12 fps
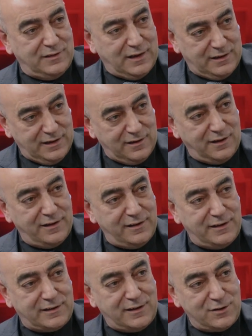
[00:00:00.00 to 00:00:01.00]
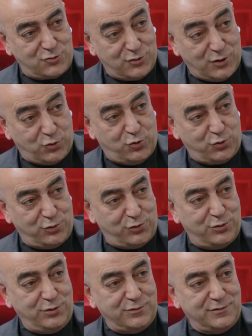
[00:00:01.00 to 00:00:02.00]
yani ilan edildikten sonra
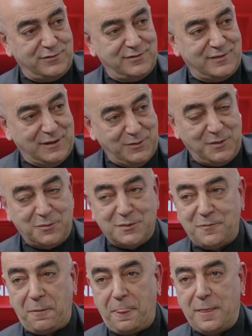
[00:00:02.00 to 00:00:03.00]
kurulduğu tamam mı?